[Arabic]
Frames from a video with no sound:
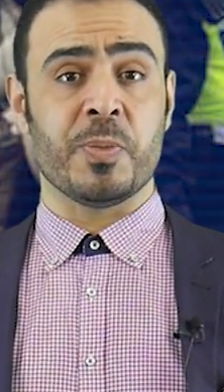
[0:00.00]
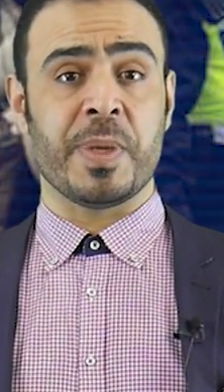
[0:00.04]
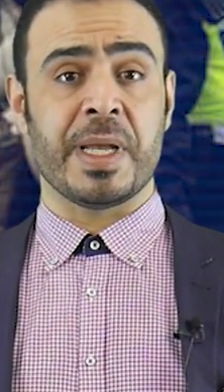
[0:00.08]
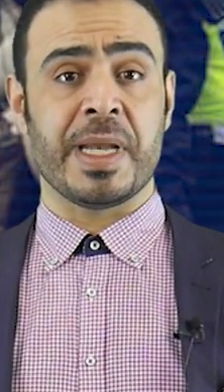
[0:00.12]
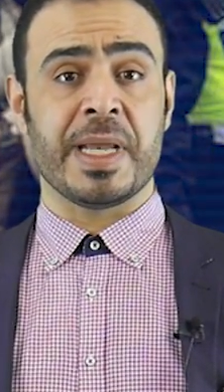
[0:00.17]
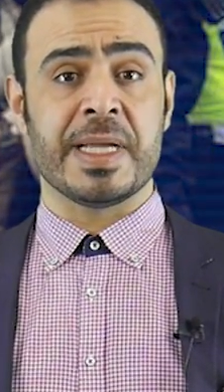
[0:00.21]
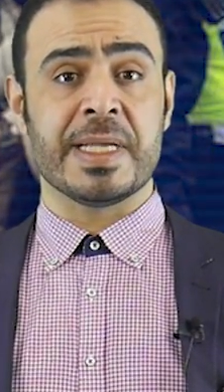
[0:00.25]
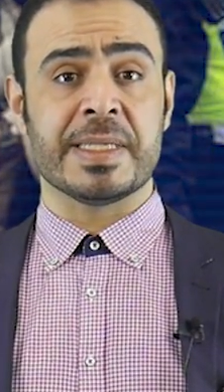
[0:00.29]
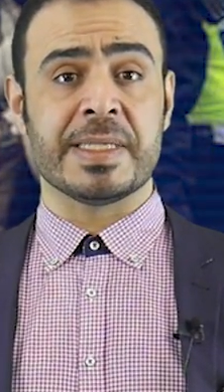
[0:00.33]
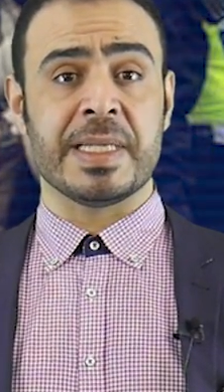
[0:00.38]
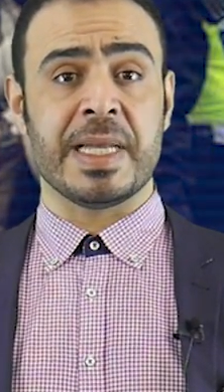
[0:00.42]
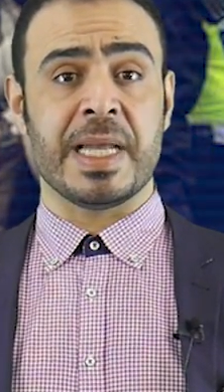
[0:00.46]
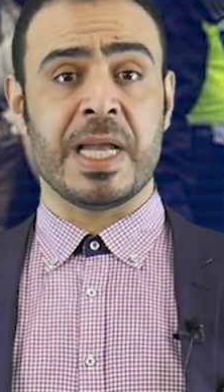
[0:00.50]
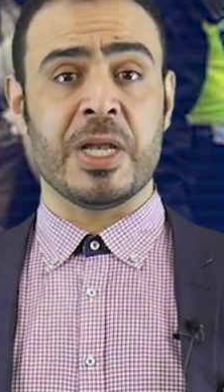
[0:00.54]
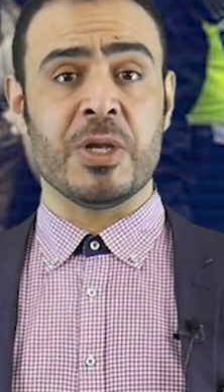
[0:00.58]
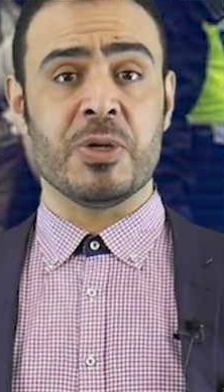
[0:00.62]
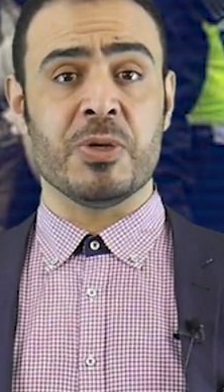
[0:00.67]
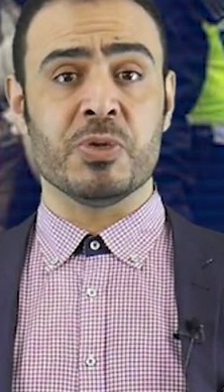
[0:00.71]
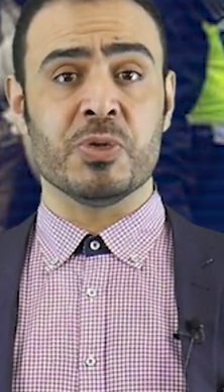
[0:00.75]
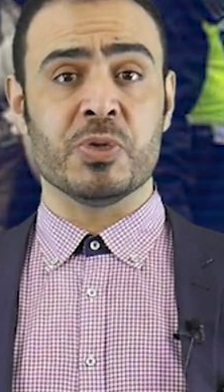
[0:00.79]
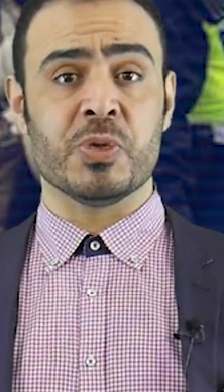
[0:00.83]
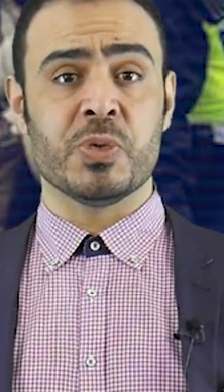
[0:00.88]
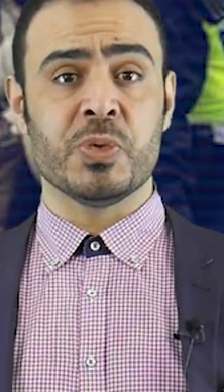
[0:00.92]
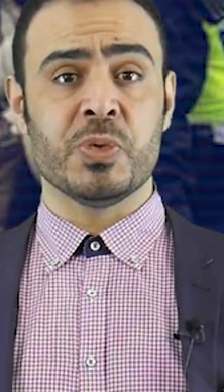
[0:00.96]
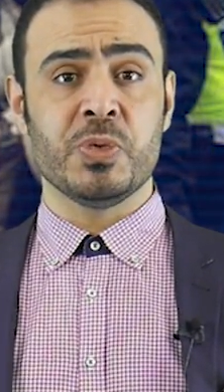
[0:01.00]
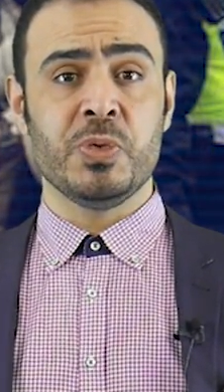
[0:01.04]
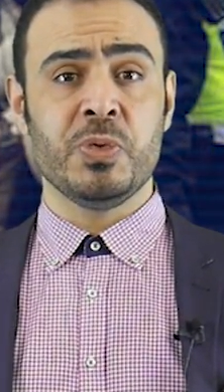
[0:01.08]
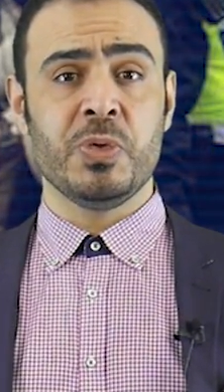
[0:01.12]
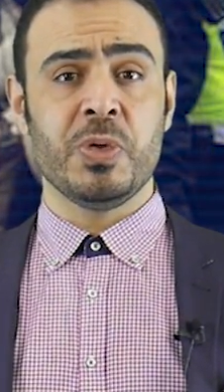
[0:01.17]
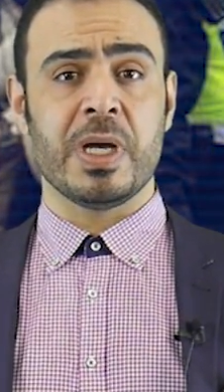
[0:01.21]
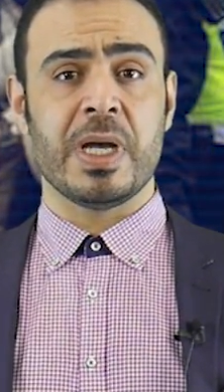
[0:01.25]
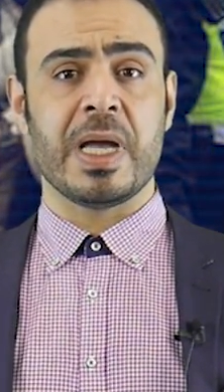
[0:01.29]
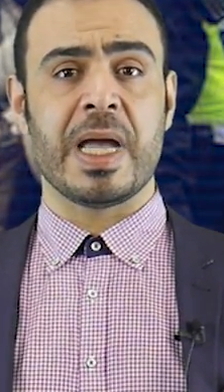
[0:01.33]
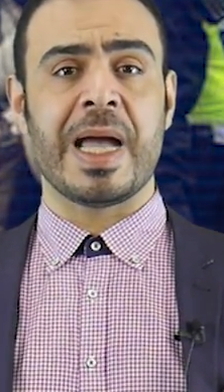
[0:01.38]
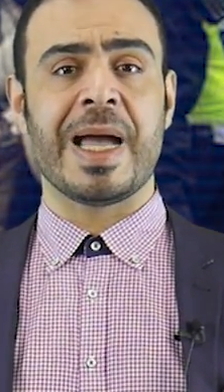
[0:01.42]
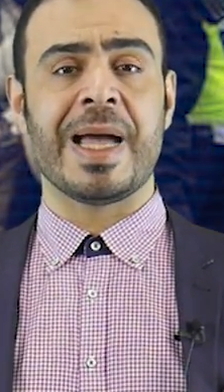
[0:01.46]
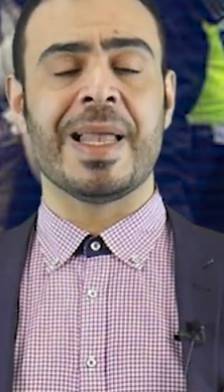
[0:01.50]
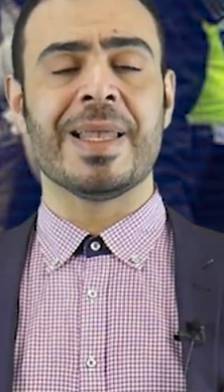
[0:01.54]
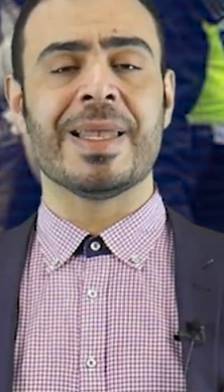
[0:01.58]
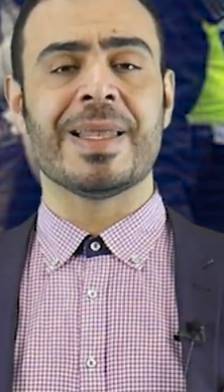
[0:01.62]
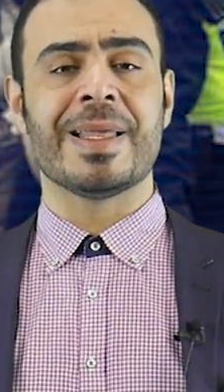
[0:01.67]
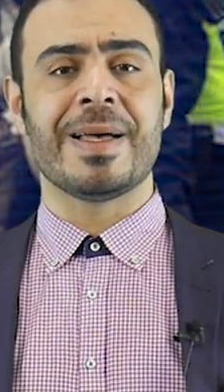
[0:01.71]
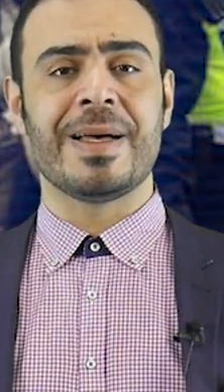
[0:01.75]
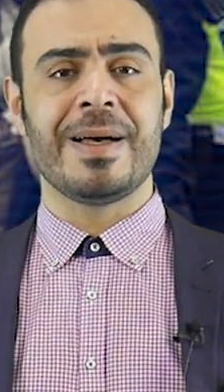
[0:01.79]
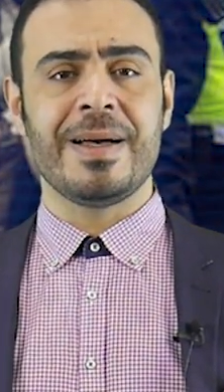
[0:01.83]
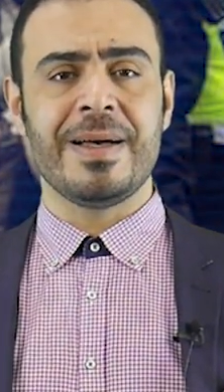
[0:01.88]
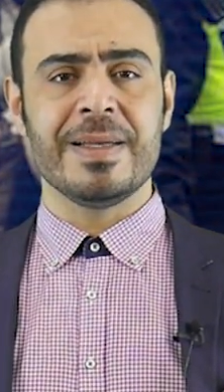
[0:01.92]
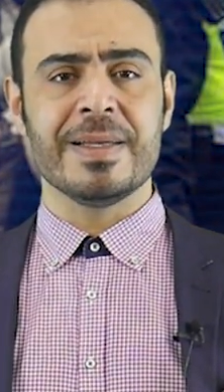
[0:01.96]
منازل اللجوء
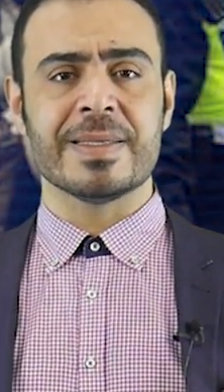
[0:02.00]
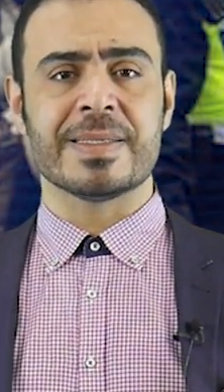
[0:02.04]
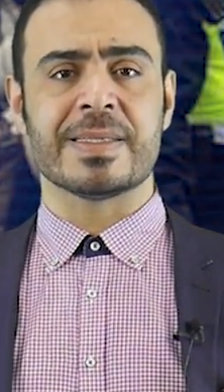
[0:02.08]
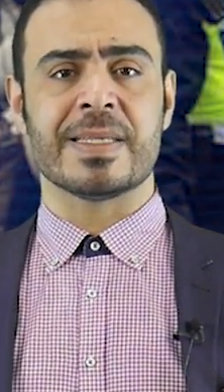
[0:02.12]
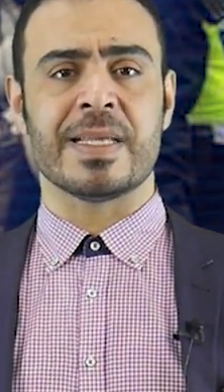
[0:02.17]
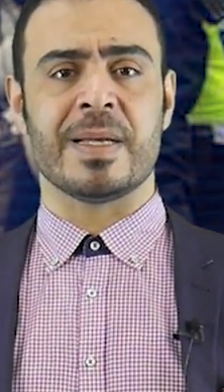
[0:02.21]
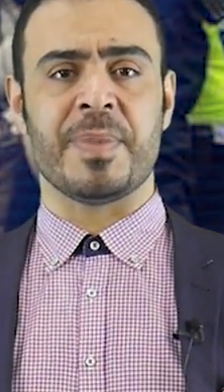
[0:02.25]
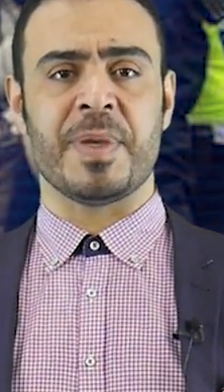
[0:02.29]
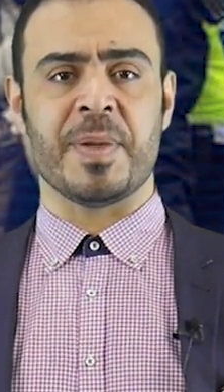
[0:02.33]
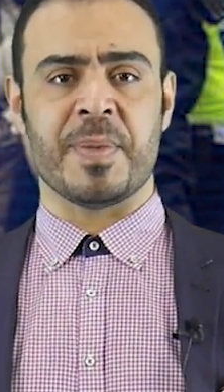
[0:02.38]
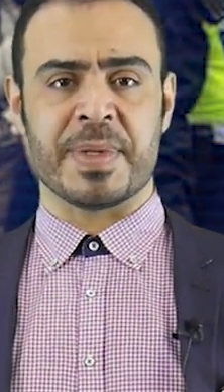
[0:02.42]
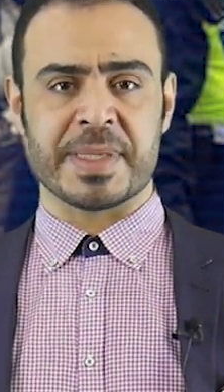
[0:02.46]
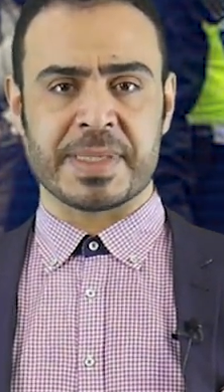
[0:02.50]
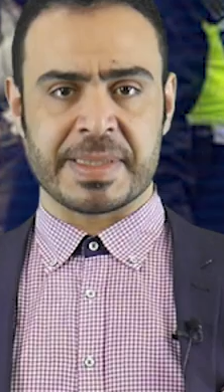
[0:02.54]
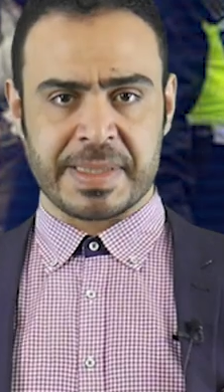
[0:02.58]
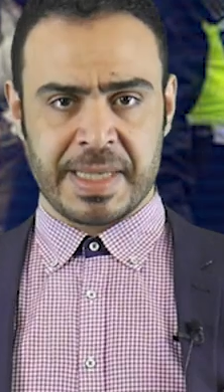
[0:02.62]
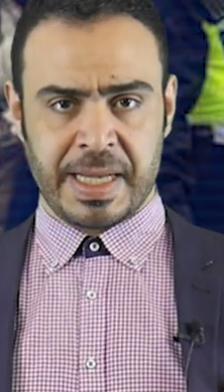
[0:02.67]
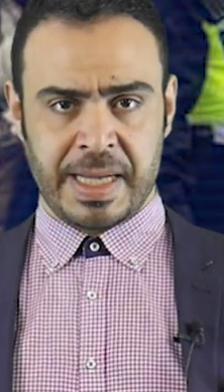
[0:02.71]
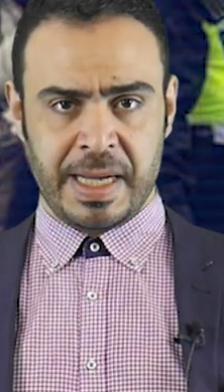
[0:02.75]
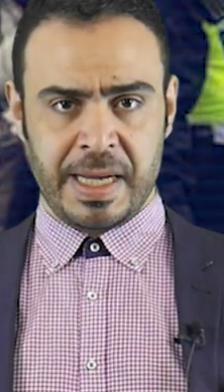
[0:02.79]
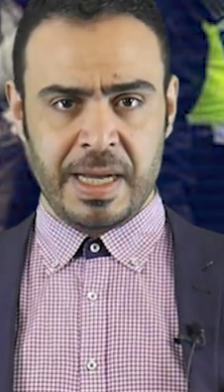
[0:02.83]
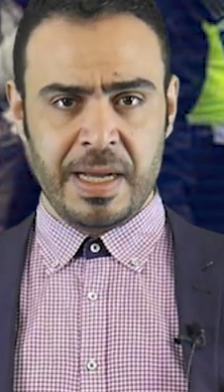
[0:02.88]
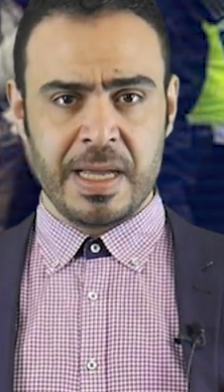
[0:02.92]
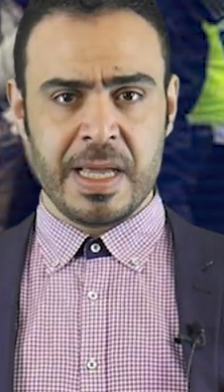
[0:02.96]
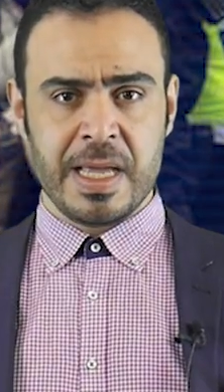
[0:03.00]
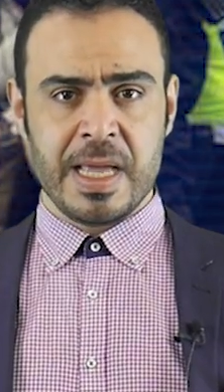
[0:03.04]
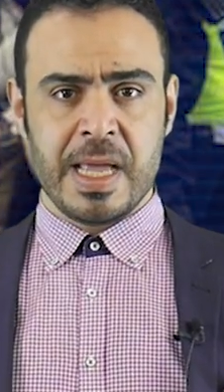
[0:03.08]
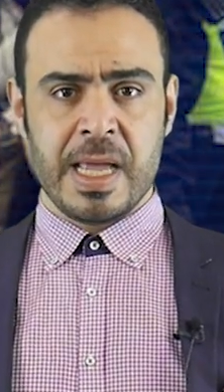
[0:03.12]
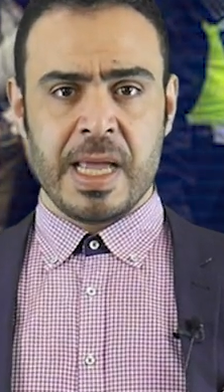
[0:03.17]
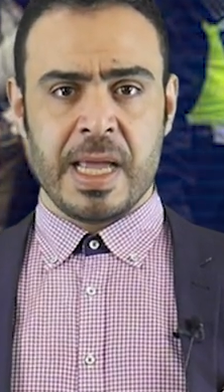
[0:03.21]
الخاصة بالمصلحة